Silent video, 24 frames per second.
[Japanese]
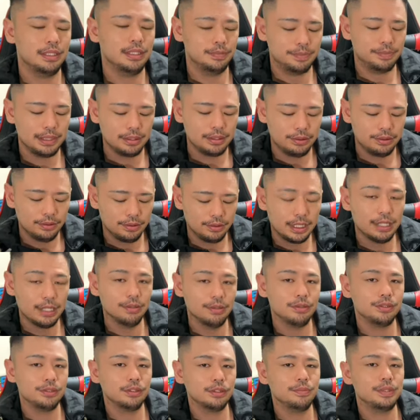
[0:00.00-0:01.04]
パルパルの
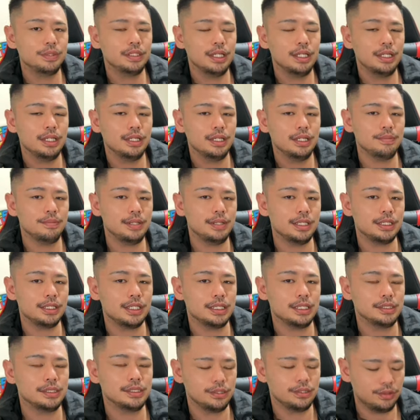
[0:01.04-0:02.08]
彼女みたいな
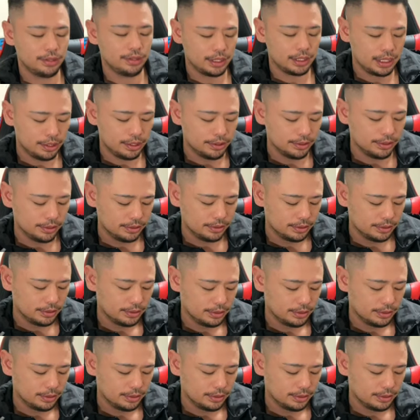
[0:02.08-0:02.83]
イメージが強いけど